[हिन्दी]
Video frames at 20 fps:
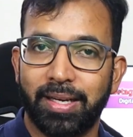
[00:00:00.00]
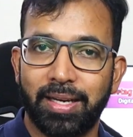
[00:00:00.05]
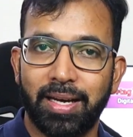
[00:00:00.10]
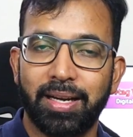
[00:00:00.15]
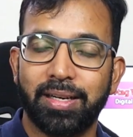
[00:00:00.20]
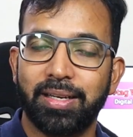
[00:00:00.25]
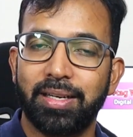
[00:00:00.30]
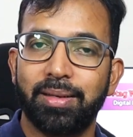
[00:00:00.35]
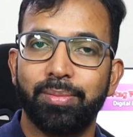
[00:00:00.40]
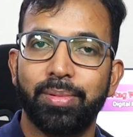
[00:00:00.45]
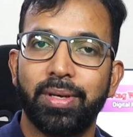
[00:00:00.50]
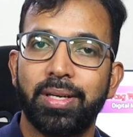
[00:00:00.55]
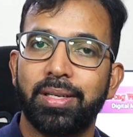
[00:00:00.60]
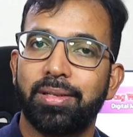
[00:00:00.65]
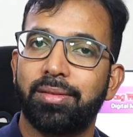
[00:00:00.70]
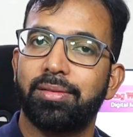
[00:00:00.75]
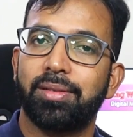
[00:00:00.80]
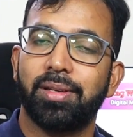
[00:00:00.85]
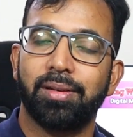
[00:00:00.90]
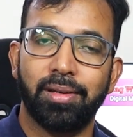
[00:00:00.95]
टारगेट
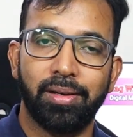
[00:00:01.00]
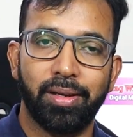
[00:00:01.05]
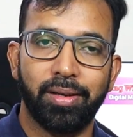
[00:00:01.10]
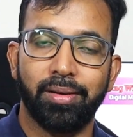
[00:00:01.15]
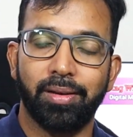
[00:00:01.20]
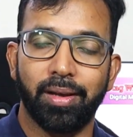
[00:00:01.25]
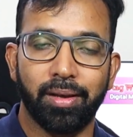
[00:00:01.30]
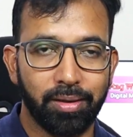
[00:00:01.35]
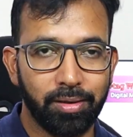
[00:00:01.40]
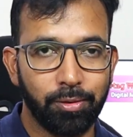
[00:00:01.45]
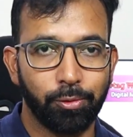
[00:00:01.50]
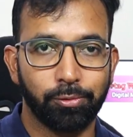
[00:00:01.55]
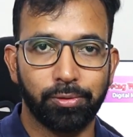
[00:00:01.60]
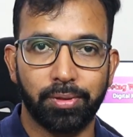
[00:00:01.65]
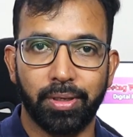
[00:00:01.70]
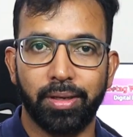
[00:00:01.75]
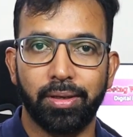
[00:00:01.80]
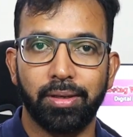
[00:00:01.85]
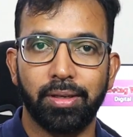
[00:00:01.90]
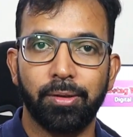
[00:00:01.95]
बेस्ड जनरली नहीं
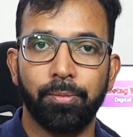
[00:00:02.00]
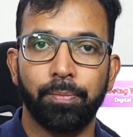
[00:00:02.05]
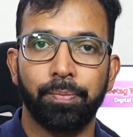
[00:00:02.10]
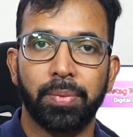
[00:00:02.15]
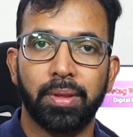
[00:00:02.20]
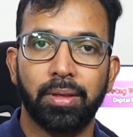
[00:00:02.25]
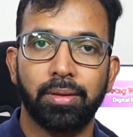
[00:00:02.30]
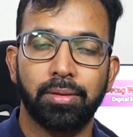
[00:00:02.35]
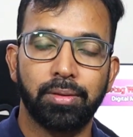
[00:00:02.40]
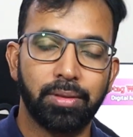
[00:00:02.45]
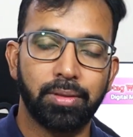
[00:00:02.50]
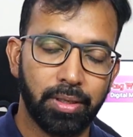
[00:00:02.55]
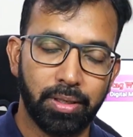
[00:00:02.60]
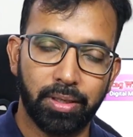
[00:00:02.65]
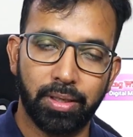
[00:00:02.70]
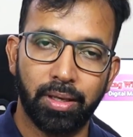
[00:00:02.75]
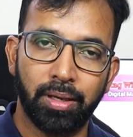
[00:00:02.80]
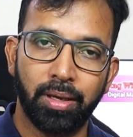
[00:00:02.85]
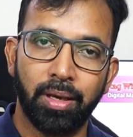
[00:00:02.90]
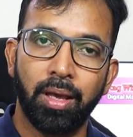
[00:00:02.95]
होता है ये
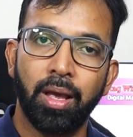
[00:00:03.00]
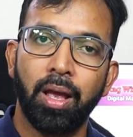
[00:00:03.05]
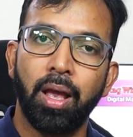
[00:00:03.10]
ठीक है